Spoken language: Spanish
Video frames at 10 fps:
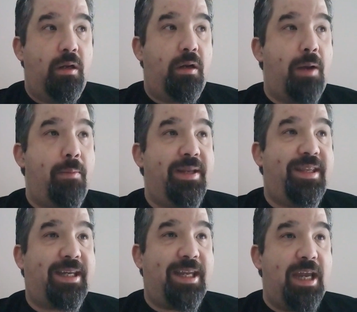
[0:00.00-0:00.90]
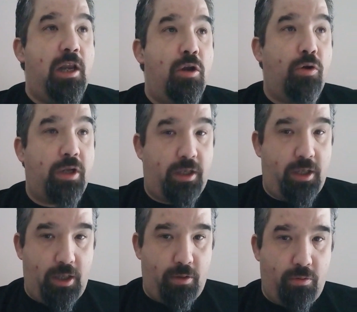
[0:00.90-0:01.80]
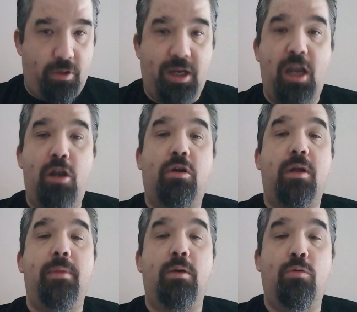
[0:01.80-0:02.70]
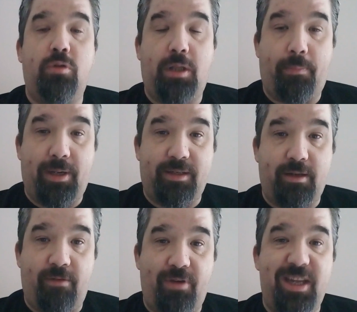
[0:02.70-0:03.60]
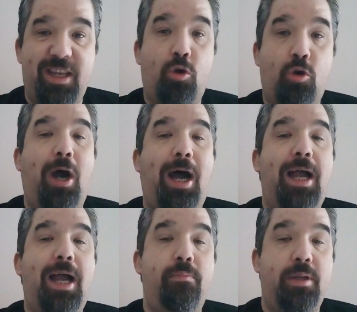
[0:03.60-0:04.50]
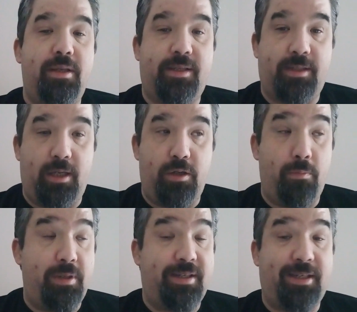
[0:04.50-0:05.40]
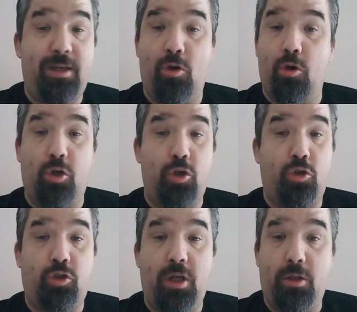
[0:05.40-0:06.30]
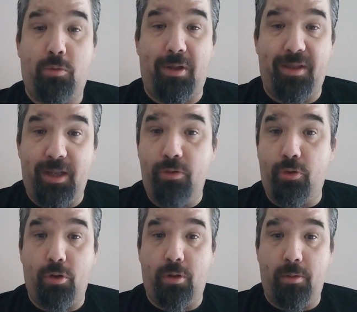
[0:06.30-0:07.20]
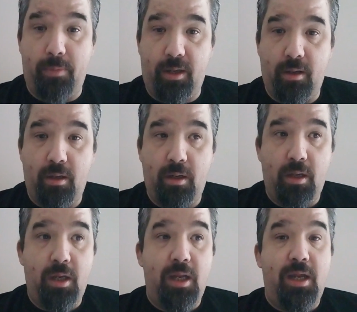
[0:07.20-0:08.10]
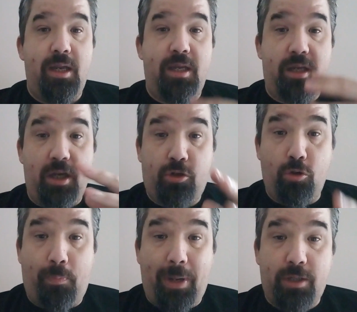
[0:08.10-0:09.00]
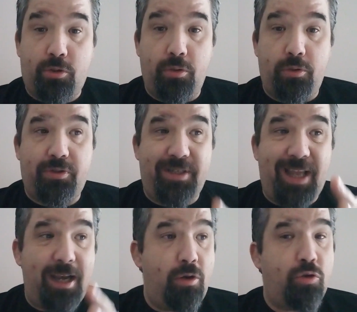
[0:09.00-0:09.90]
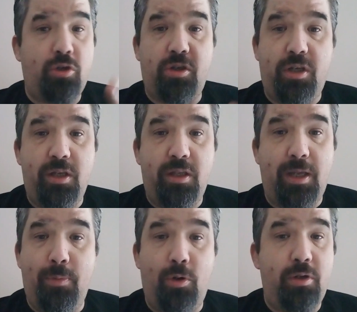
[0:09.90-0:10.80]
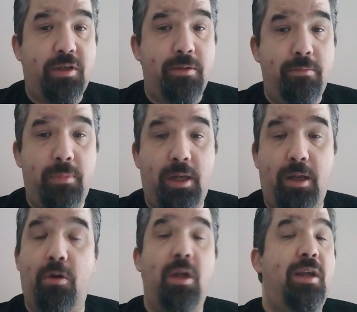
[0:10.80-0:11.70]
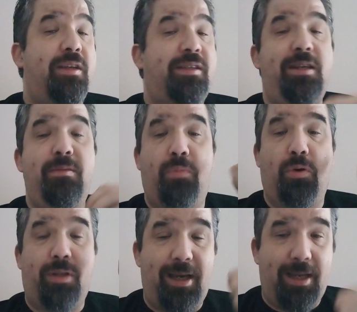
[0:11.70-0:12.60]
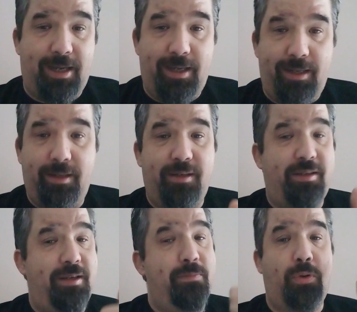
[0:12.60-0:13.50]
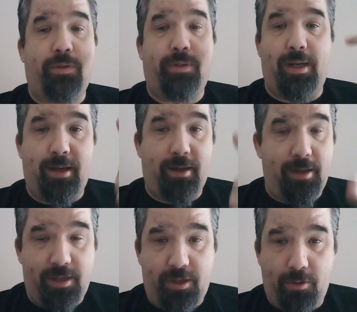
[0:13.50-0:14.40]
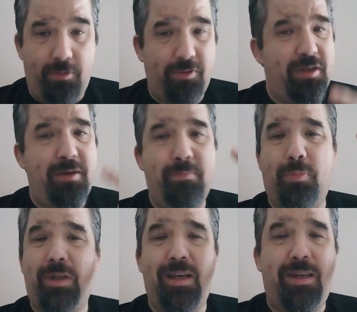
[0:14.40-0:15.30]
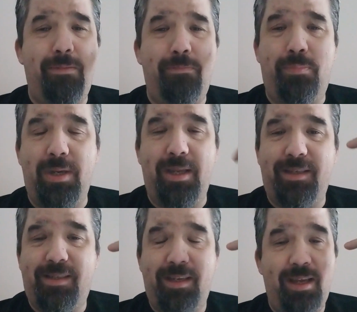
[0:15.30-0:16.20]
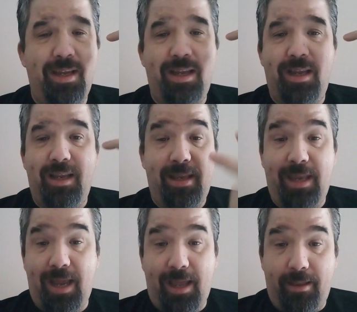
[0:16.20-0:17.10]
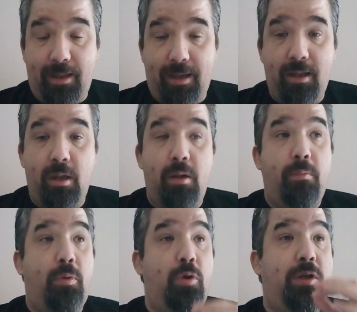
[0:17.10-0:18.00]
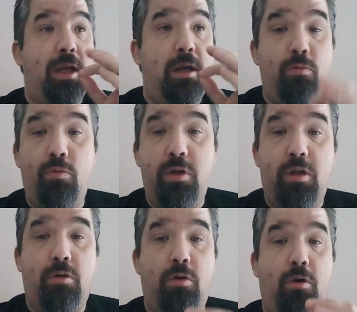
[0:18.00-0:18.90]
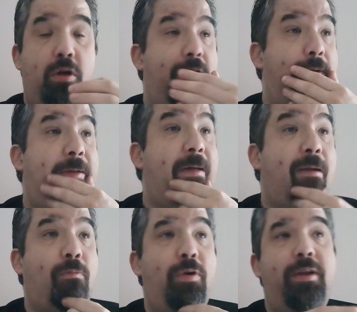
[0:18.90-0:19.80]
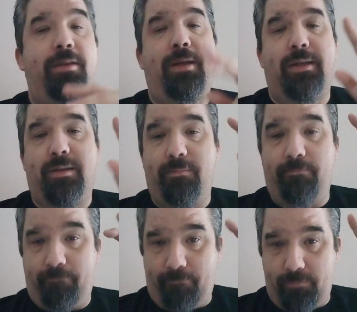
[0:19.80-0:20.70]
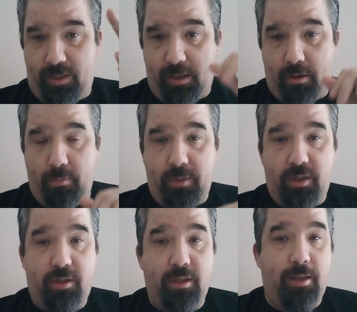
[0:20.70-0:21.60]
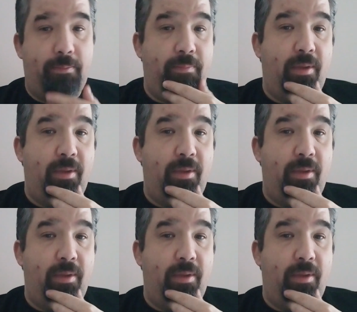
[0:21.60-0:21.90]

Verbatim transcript: Realmente, ¿qué es lo que quiero? ¿Qué es lo que me gusta para ser feliz? ¿Cuál es mi diseño? Mi diseño es lo que yo siento adentro de mí. Y esos pasos, darlos sin temor y sin miedo, sin importar la gente, sin importar la religión, sin importar quién piense nada. Porque el único que va a dar cuentas, entre comillas,